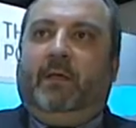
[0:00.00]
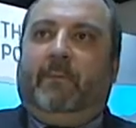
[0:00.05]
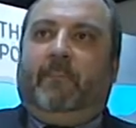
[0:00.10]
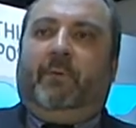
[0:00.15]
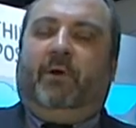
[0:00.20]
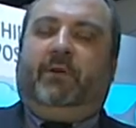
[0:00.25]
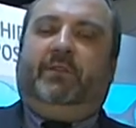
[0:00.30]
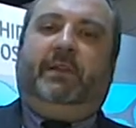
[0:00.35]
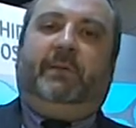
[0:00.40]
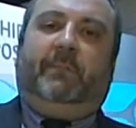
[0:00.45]

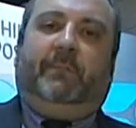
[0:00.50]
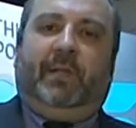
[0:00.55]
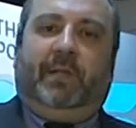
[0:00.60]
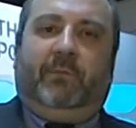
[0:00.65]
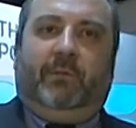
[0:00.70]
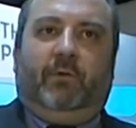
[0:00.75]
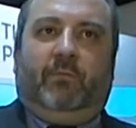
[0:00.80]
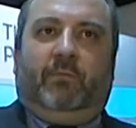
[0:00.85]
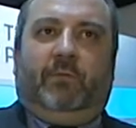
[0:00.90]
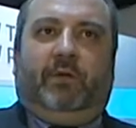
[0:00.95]
Modern
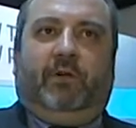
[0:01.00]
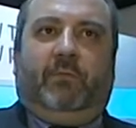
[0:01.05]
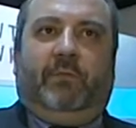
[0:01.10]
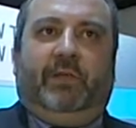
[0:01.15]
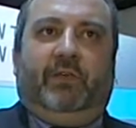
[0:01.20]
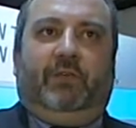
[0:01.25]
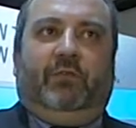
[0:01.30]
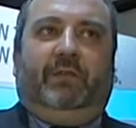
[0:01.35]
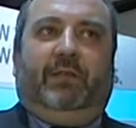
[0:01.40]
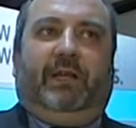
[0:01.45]
Premium come
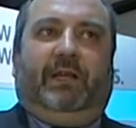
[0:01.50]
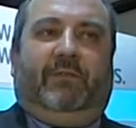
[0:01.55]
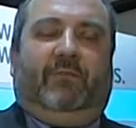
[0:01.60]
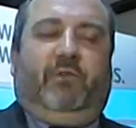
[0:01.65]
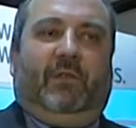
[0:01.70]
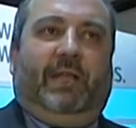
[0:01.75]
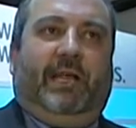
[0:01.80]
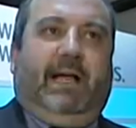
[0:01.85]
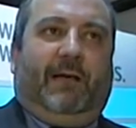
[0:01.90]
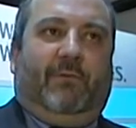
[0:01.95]
Hyundai
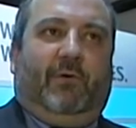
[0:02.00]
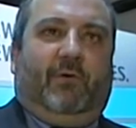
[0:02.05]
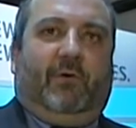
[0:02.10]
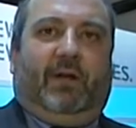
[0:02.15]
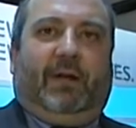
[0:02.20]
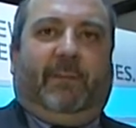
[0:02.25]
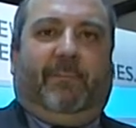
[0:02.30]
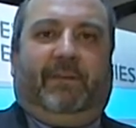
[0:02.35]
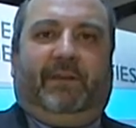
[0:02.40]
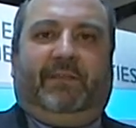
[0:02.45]
vogliamo
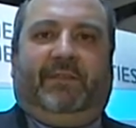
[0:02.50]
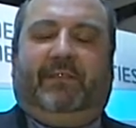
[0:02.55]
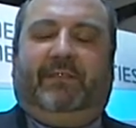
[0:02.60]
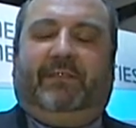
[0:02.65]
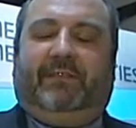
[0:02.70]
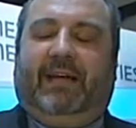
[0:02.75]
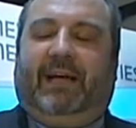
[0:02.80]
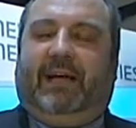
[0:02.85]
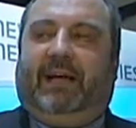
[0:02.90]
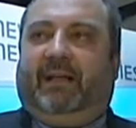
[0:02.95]

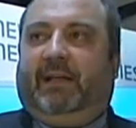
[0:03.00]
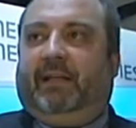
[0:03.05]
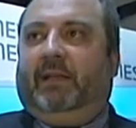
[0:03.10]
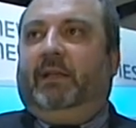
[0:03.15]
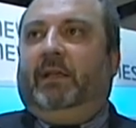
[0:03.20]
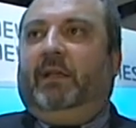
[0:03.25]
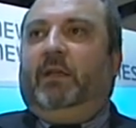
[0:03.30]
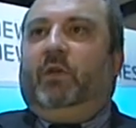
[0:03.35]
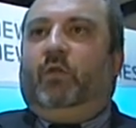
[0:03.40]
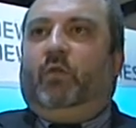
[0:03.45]

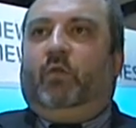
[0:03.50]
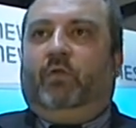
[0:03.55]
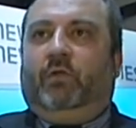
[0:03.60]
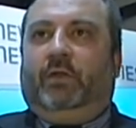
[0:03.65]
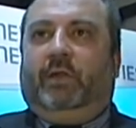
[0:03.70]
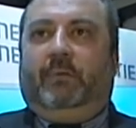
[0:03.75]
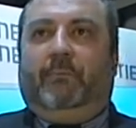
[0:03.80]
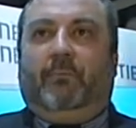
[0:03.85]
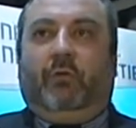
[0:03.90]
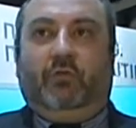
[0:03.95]
rappresentare
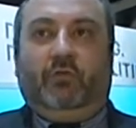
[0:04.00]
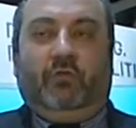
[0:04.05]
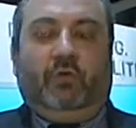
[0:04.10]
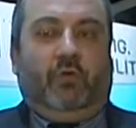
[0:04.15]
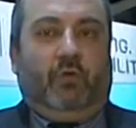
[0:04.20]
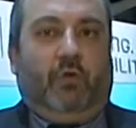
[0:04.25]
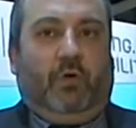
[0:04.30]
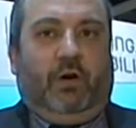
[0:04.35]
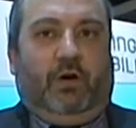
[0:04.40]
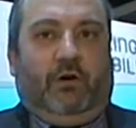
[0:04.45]
un mondo
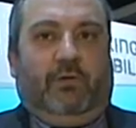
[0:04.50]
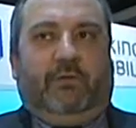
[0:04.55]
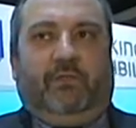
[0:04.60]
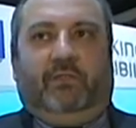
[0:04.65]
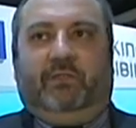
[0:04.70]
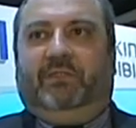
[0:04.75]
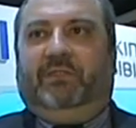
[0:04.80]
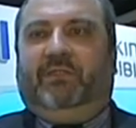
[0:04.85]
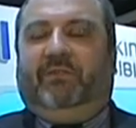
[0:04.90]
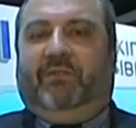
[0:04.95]

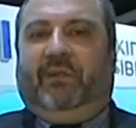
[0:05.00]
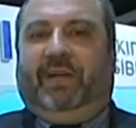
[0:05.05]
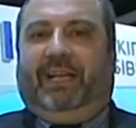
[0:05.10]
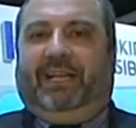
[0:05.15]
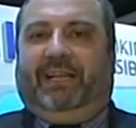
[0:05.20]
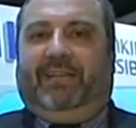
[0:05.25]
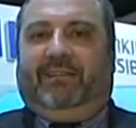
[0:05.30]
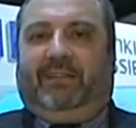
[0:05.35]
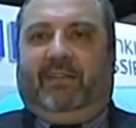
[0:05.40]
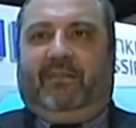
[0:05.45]
nuovo,
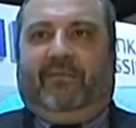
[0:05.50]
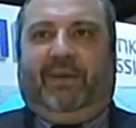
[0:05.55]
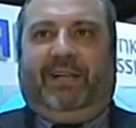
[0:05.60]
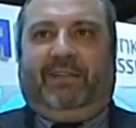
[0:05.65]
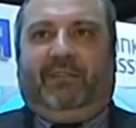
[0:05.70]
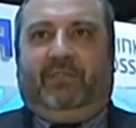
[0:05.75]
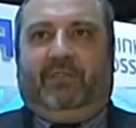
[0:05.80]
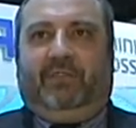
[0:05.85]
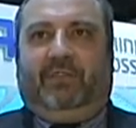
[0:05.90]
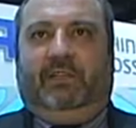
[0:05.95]
differente,
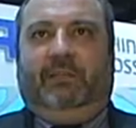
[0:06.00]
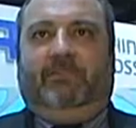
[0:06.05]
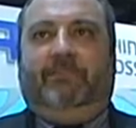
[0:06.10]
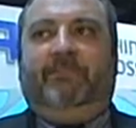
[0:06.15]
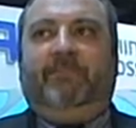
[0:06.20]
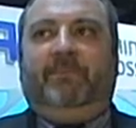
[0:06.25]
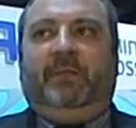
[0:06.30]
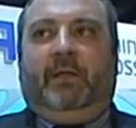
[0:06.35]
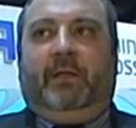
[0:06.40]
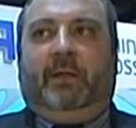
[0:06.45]
fatto di
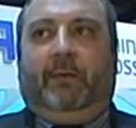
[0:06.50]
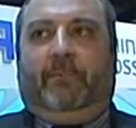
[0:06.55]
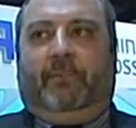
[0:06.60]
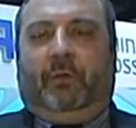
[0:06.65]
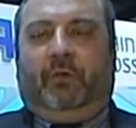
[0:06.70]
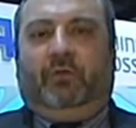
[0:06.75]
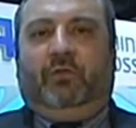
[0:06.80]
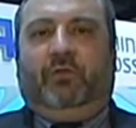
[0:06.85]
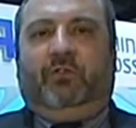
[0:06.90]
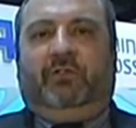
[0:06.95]

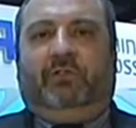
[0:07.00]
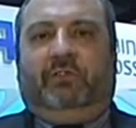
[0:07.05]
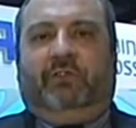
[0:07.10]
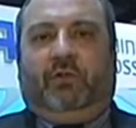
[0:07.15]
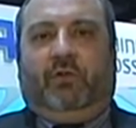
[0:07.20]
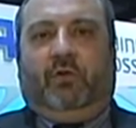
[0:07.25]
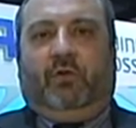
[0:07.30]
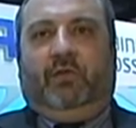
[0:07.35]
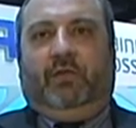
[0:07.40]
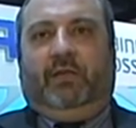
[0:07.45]
prodotti
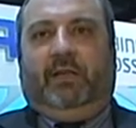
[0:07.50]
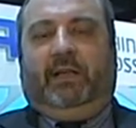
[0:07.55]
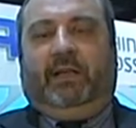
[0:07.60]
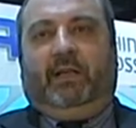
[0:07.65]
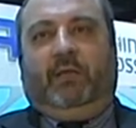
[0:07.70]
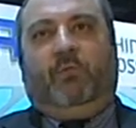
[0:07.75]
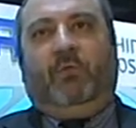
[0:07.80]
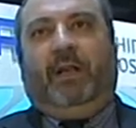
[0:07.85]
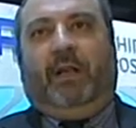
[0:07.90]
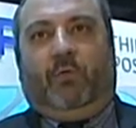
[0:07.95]
con
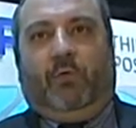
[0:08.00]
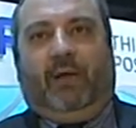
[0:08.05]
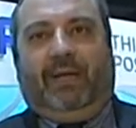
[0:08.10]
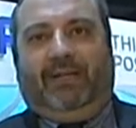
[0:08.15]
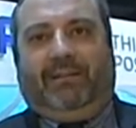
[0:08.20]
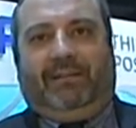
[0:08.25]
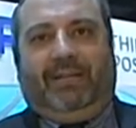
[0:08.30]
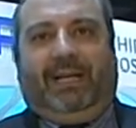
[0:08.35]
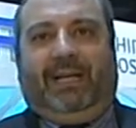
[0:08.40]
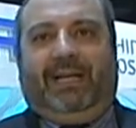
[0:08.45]
una
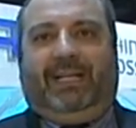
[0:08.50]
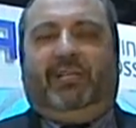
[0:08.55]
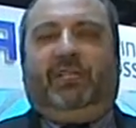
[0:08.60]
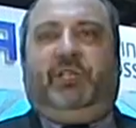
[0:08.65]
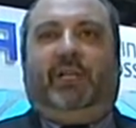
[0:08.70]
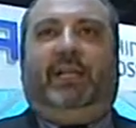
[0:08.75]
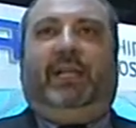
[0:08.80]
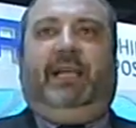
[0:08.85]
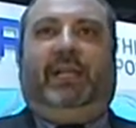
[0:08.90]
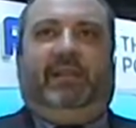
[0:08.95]
qualità
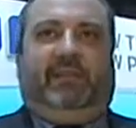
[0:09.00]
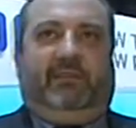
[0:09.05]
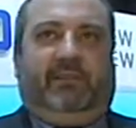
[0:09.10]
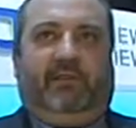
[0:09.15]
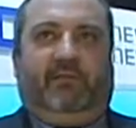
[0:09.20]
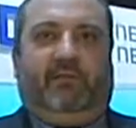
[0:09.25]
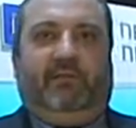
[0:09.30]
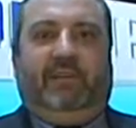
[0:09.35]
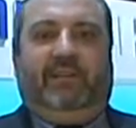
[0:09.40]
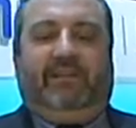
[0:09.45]
eccellente,
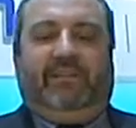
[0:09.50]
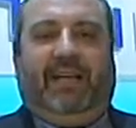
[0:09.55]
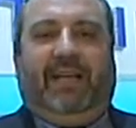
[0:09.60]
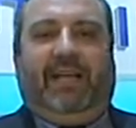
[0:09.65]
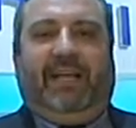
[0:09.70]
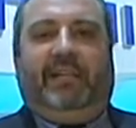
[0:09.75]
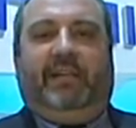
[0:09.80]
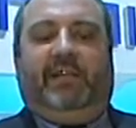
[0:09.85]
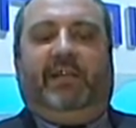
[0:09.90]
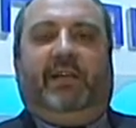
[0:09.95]
un
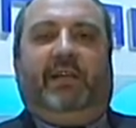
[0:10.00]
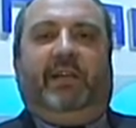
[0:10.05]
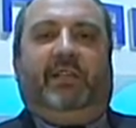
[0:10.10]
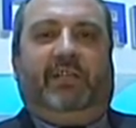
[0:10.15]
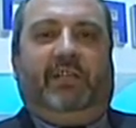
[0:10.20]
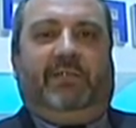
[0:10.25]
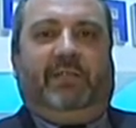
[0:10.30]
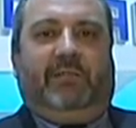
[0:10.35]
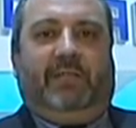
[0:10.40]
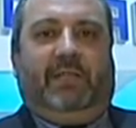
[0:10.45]
design
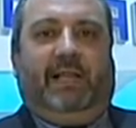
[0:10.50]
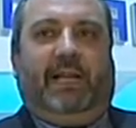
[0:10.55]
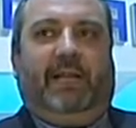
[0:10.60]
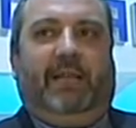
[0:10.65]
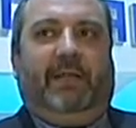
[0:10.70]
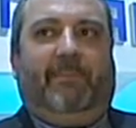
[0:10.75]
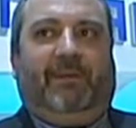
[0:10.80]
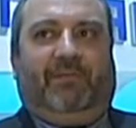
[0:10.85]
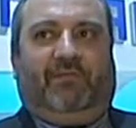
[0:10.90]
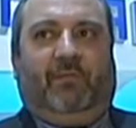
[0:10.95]

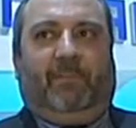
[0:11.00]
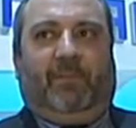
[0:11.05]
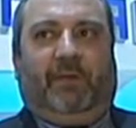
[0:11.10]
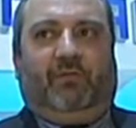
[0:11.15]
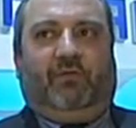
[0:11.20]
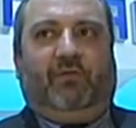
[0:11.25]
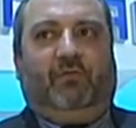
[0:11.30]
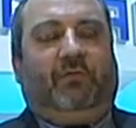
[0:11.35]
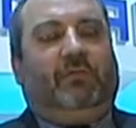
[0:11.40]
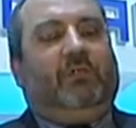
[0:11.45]
eccezionale, ma
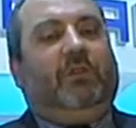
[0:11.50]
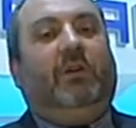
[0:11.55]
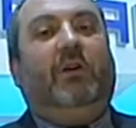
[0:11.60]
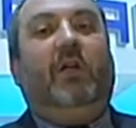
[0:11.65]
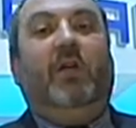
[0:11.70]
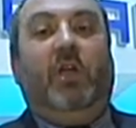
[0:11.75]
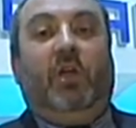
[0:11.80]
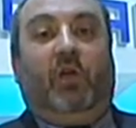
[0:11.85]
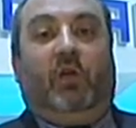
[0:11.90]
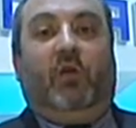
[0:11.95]
soprattutto
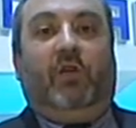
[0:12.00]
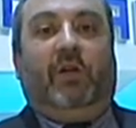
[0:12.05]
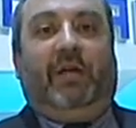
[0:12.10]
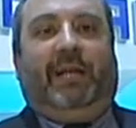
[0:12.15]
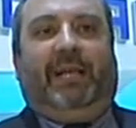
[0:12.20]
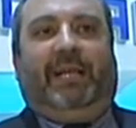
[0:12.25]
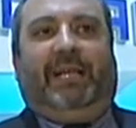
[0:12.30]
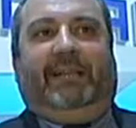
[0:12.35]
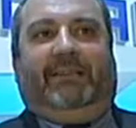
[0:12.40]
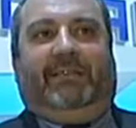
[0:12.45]

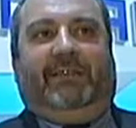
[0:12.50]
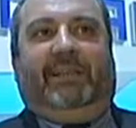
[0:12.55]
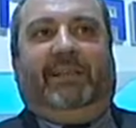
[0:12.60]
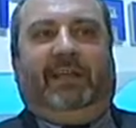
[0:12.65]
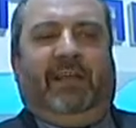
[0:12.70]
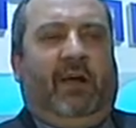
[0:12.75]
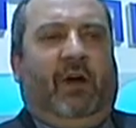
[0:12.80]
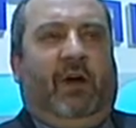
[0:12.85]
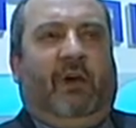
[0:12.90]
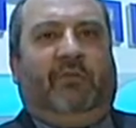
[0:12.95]
concreti
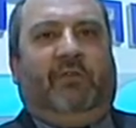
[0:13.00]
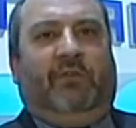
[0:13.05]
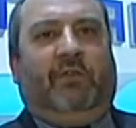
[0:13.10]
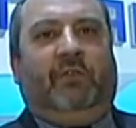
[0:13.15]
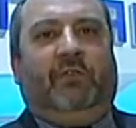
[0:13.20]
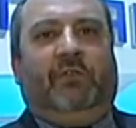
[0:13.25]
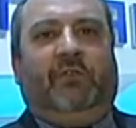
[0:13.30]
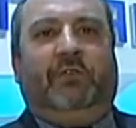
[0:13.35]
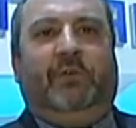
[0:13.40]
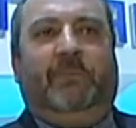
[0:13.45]
che
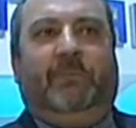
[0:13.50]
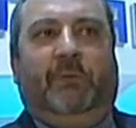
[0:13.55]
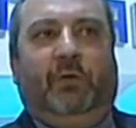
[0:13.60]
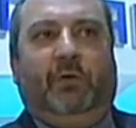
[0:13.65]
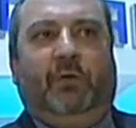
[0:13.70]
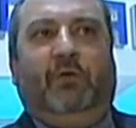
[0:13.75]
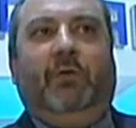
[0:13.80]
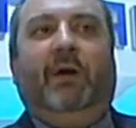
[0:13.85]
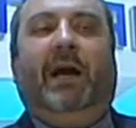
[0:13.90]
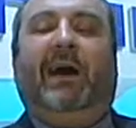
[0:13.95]
offrono di
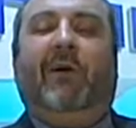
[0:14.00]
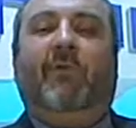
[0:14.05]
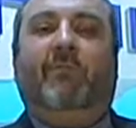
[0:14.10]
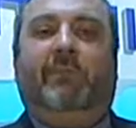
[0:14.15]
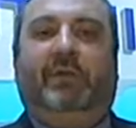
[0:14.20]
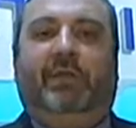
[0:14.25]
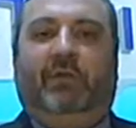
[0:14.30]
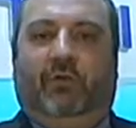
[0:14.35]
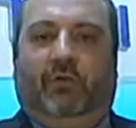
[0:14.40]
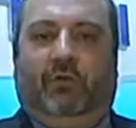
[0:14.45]
più a un
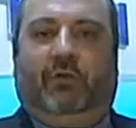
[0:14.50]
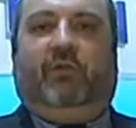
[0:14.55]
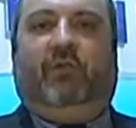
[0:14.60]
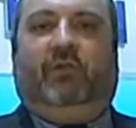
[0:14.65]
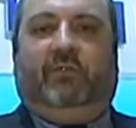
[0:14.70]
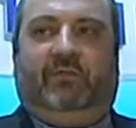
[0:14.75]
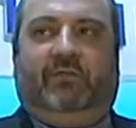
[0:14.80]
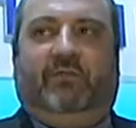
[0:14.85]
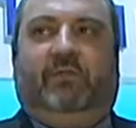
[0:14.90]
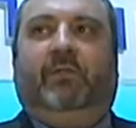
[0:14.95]
minor
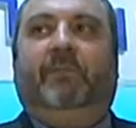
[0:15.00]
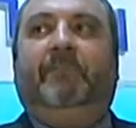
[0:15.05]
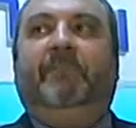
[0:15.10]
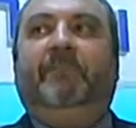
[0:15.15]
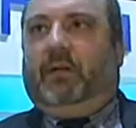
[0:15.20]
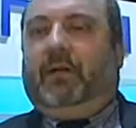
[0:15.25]
costo.